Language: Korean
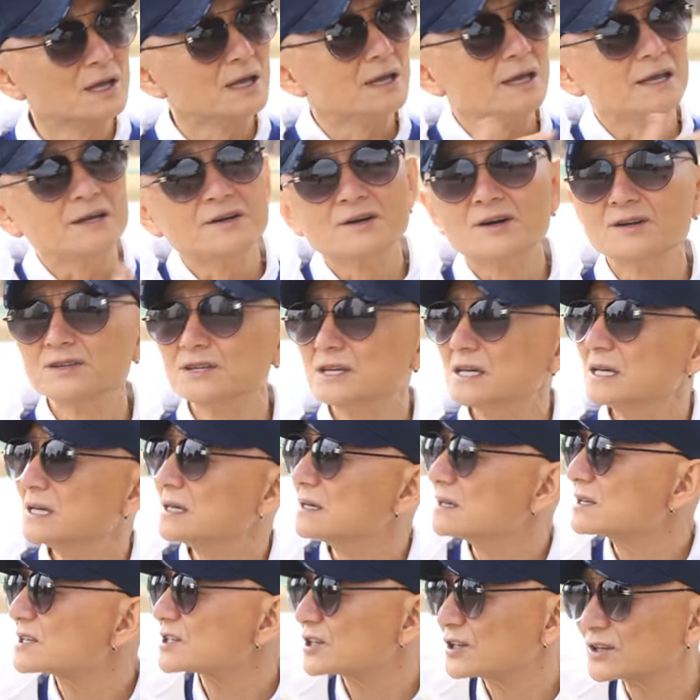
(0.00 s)
이러니
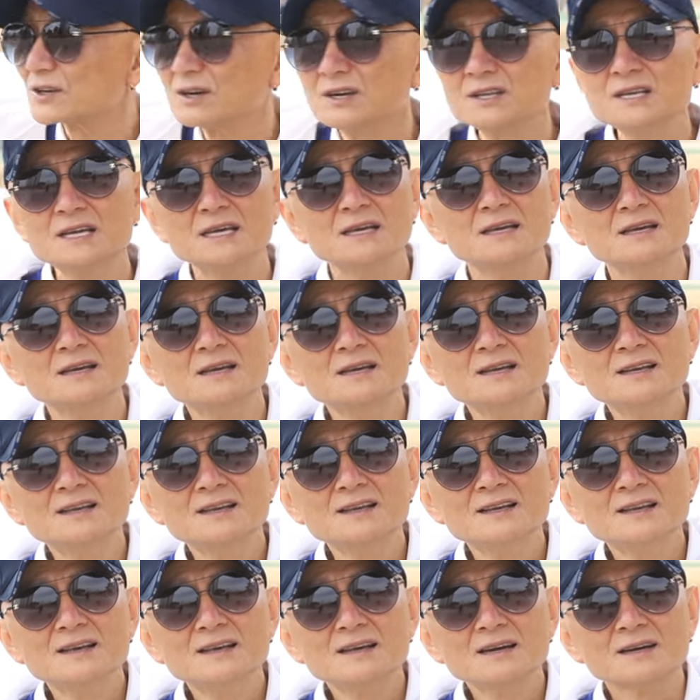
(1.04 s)
저러니
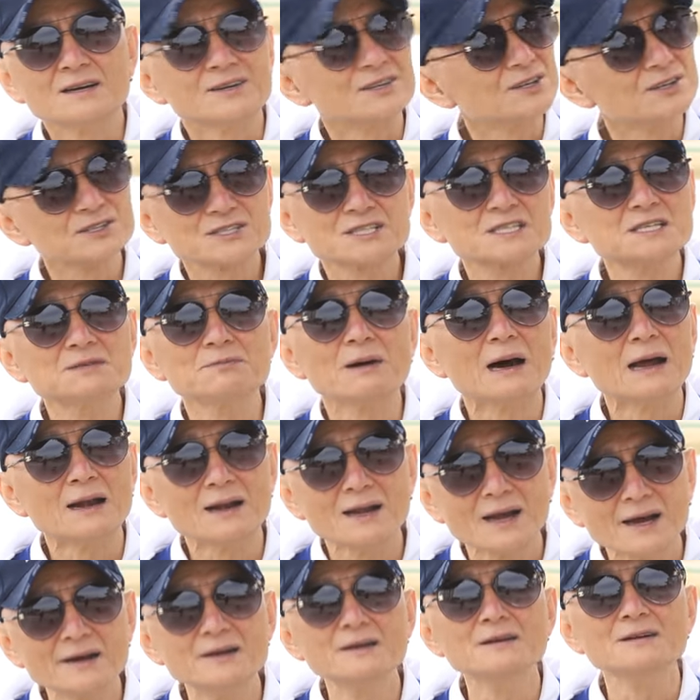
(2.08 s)
그러시지
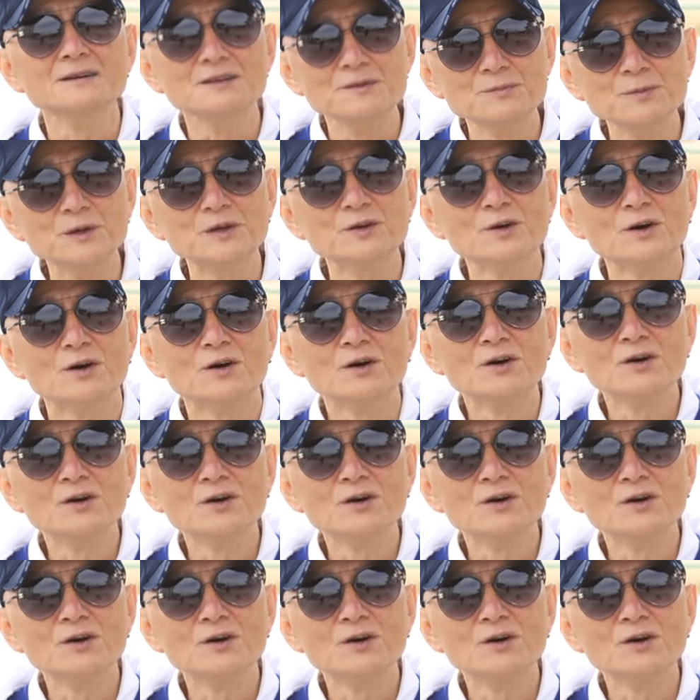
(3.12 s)
말라는 의미로